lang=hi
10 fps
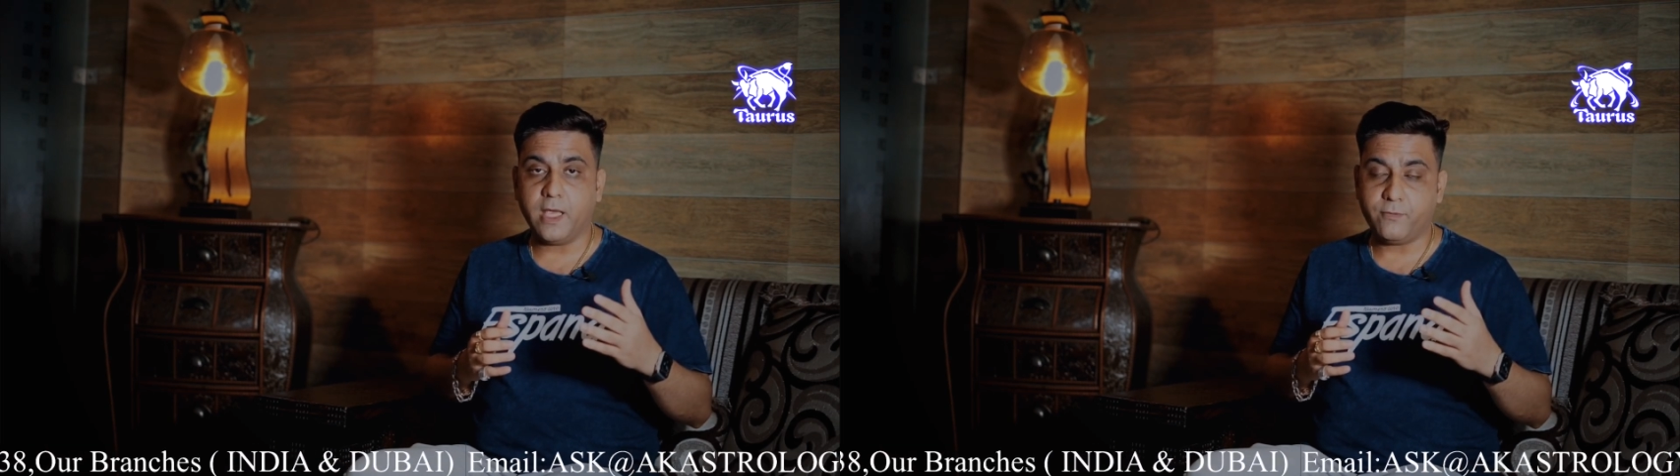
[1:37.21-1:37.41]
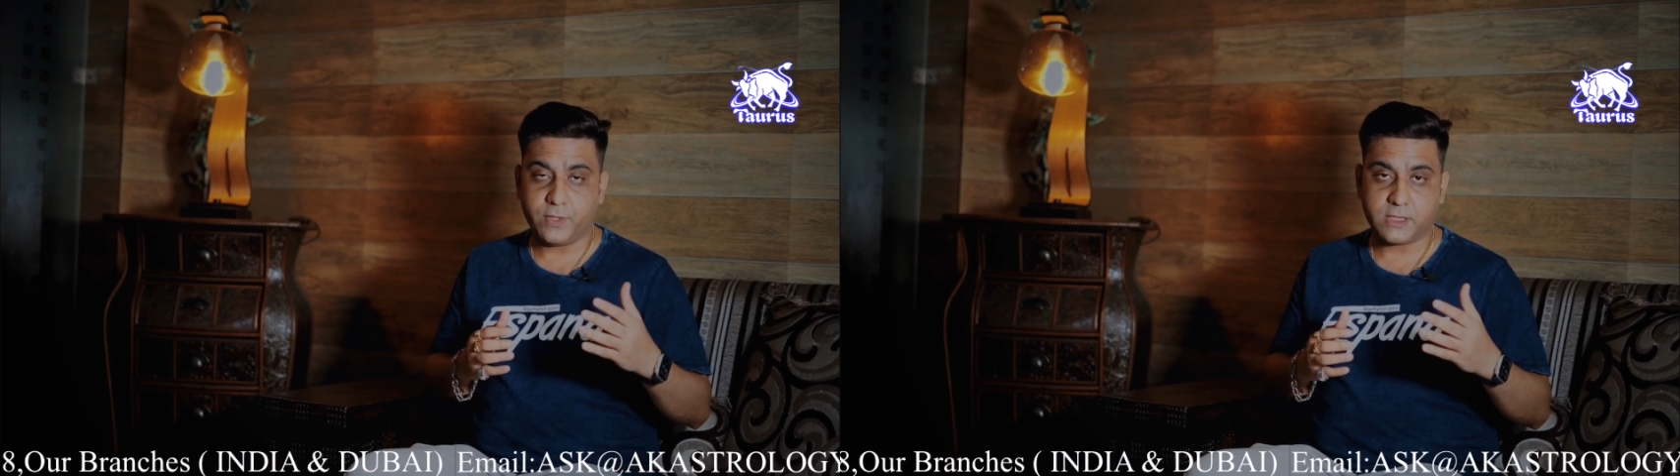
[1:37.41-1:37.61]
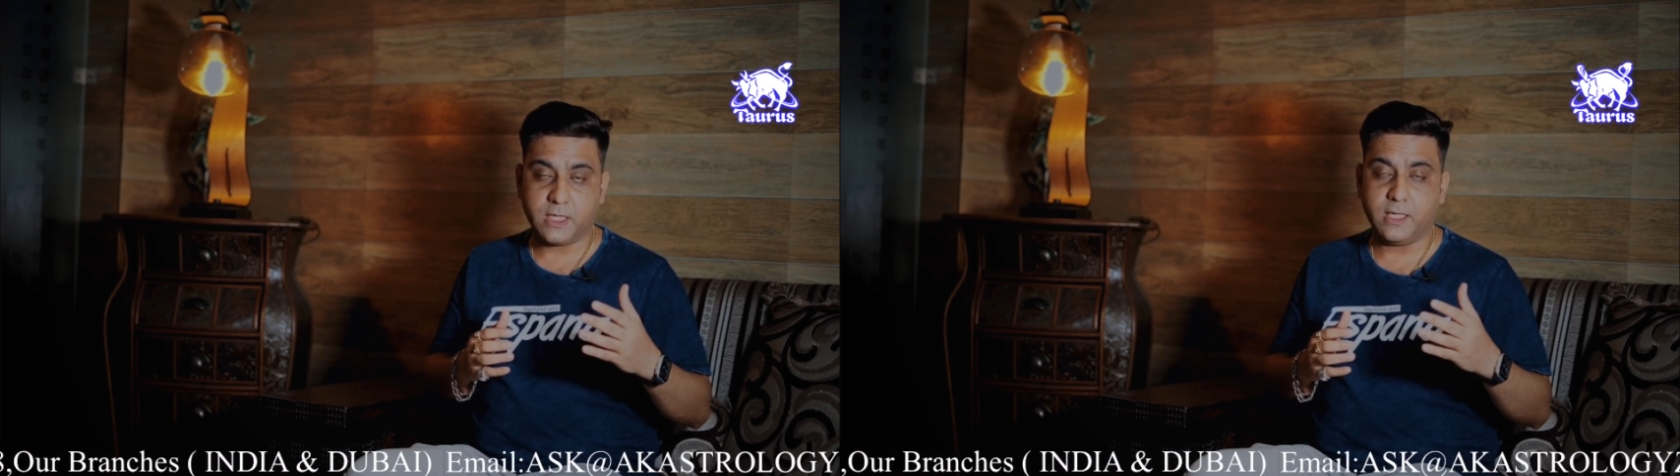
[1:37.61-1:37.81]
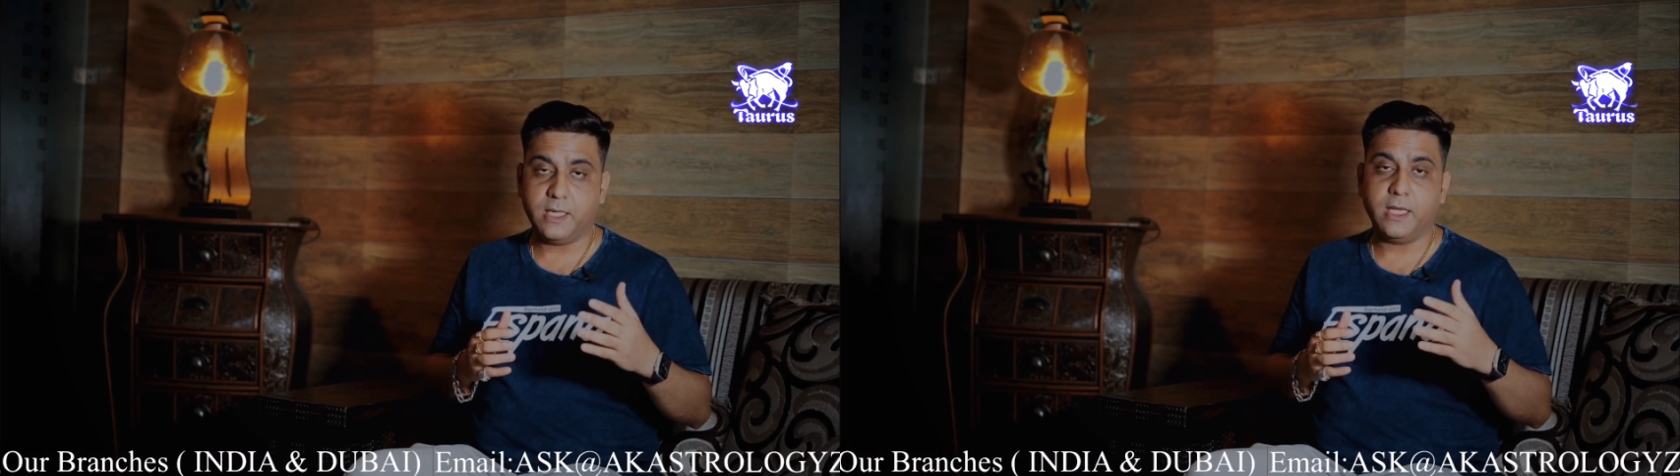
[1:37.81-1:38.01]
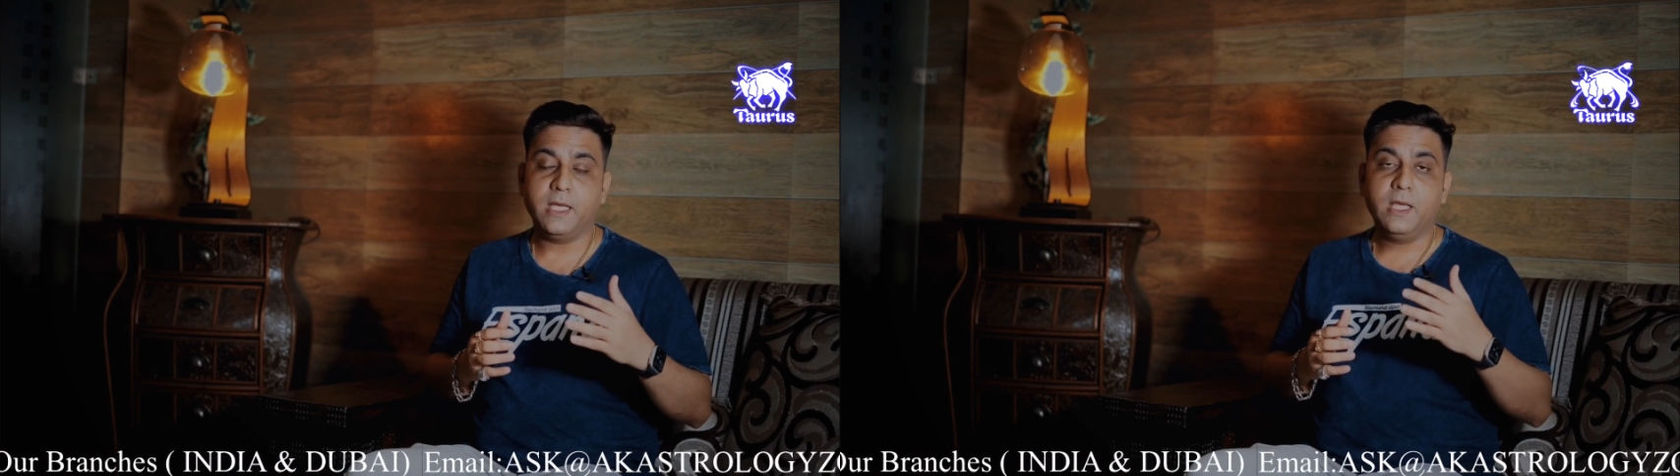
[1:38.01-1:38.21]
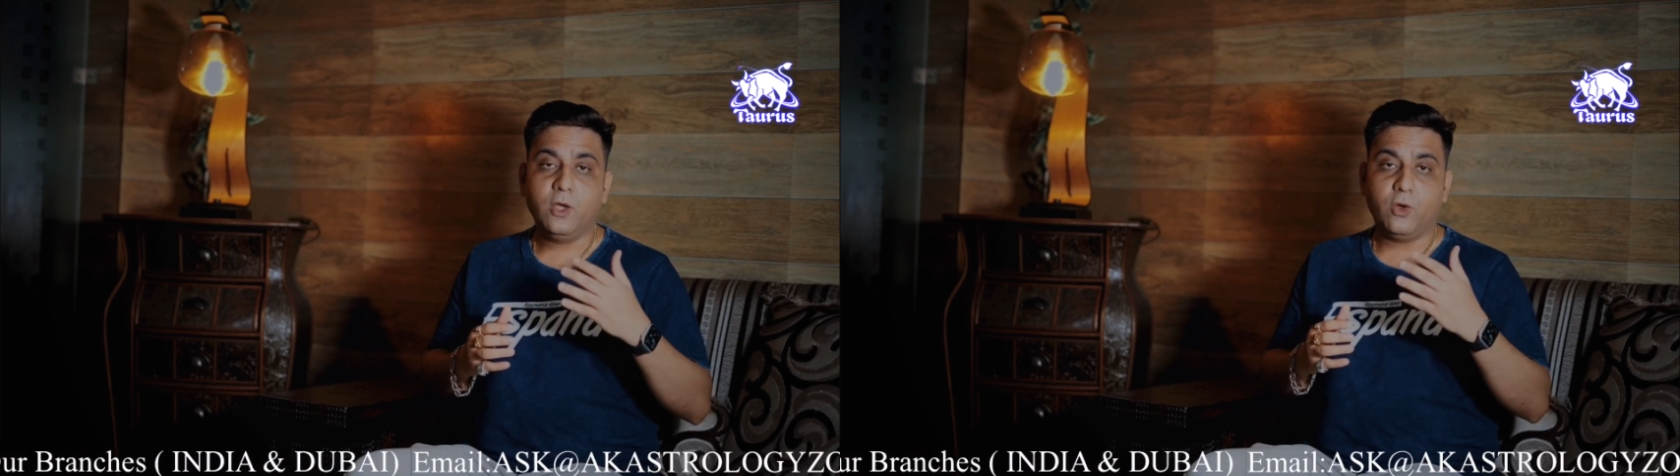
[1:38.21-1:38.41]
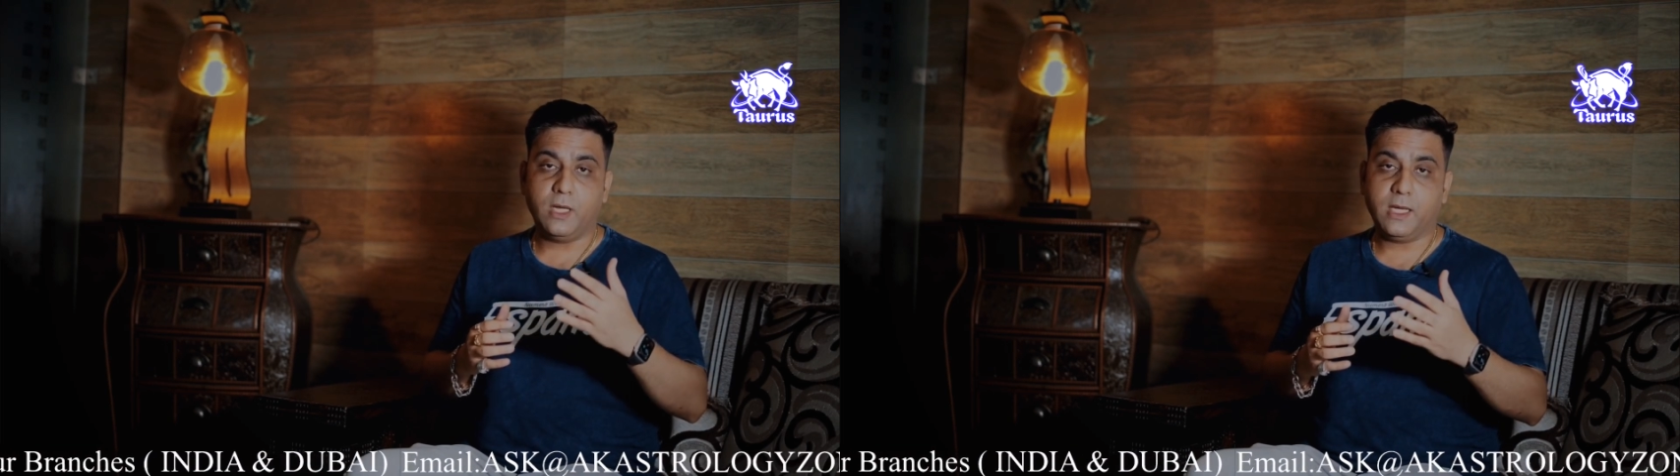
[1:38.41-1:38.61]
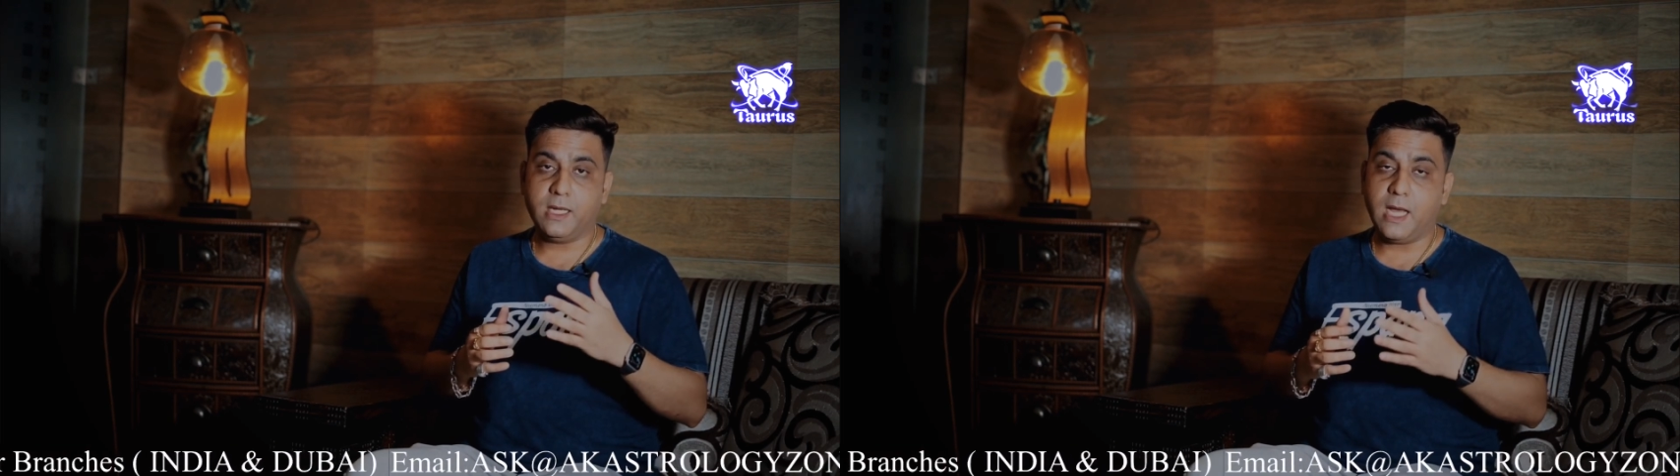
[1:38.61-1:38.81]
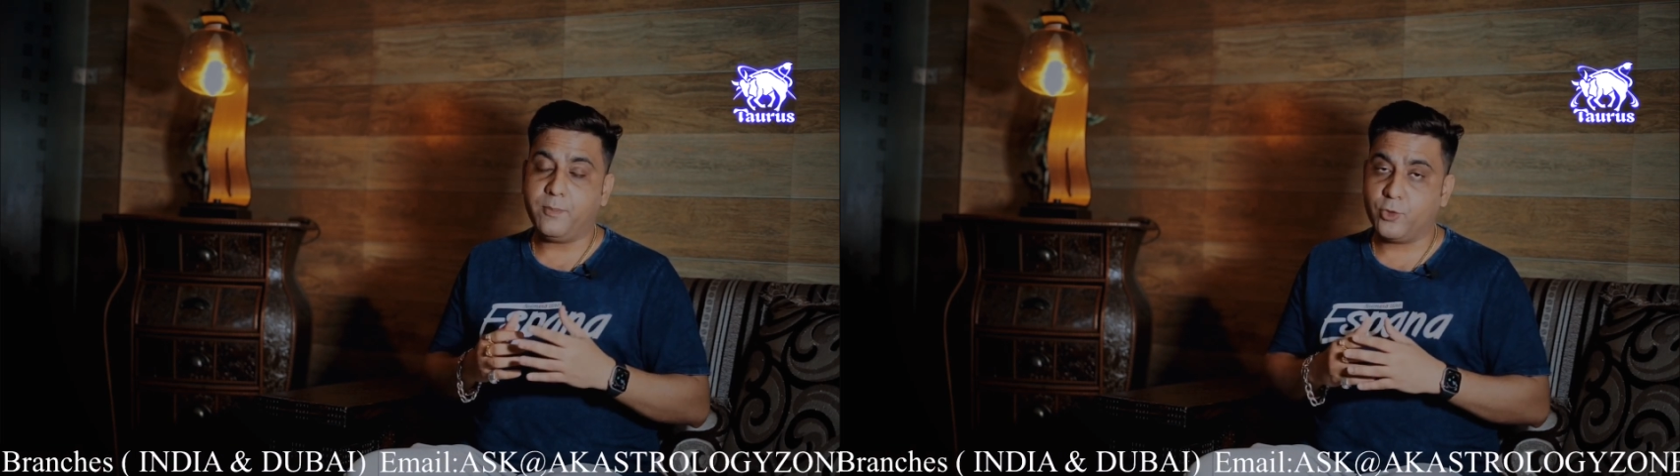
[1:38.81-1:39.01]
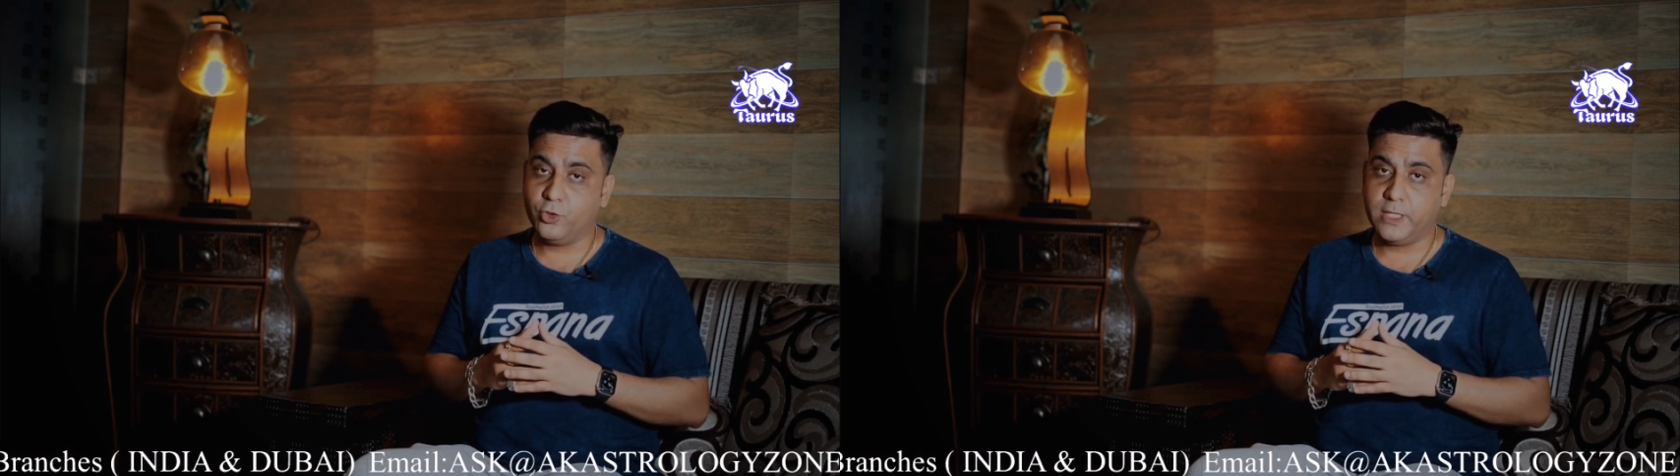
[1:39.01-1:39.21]
एफर्ट्स का घर है और लगन
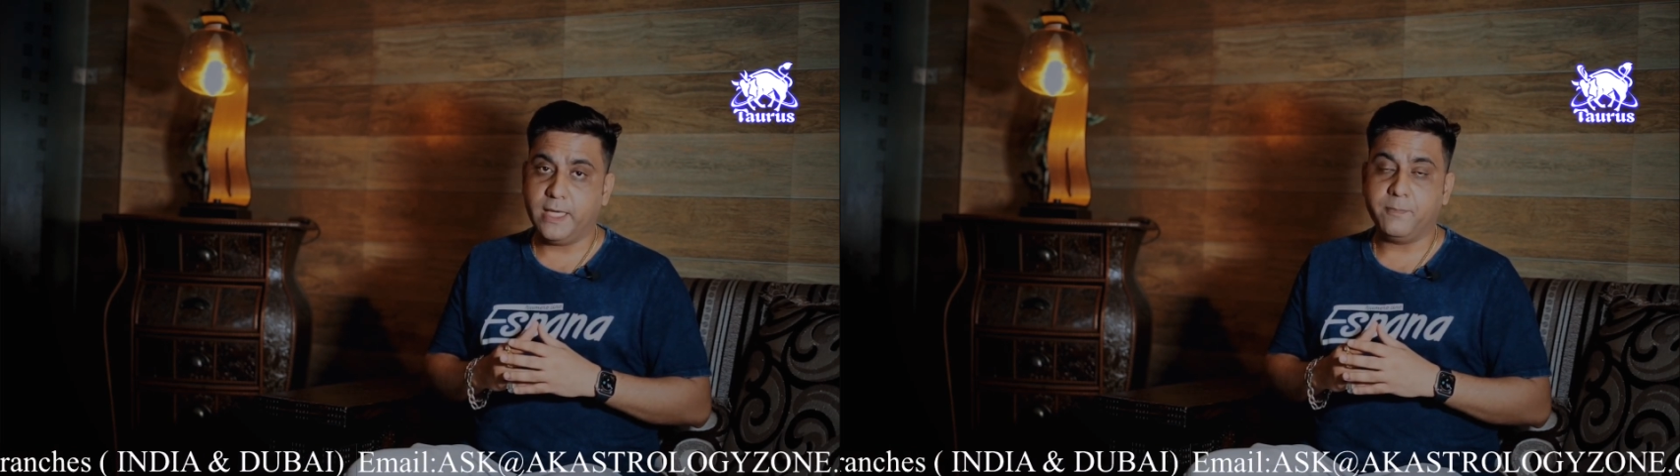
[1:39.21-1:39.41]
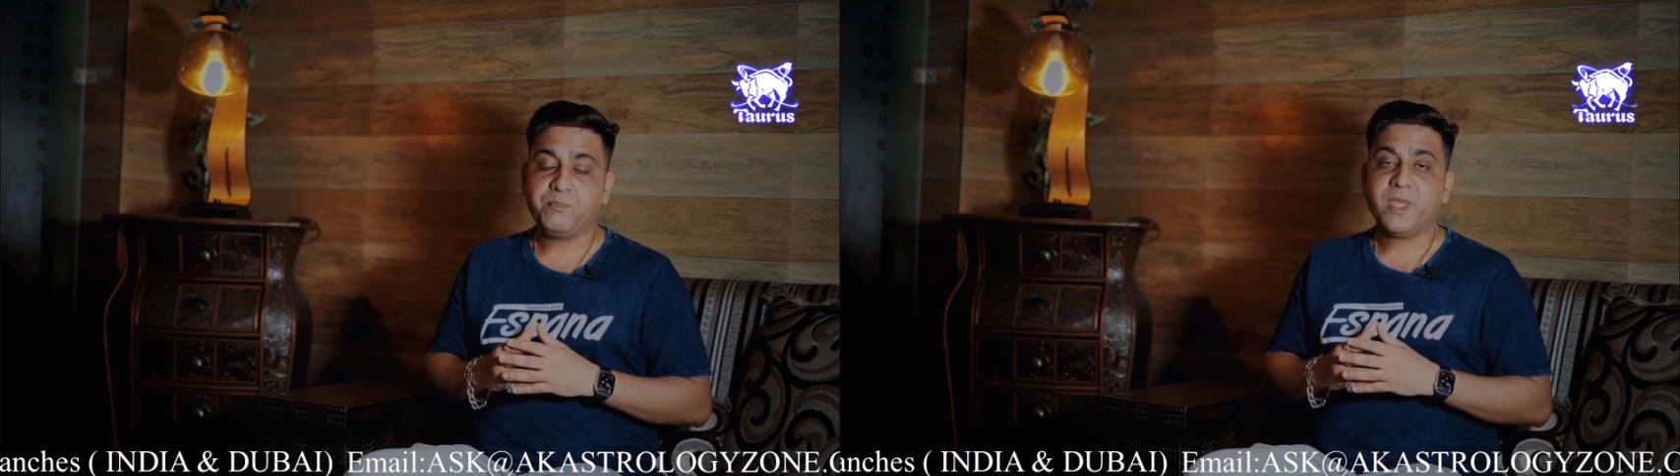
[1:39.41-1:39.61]
आप खुद हैं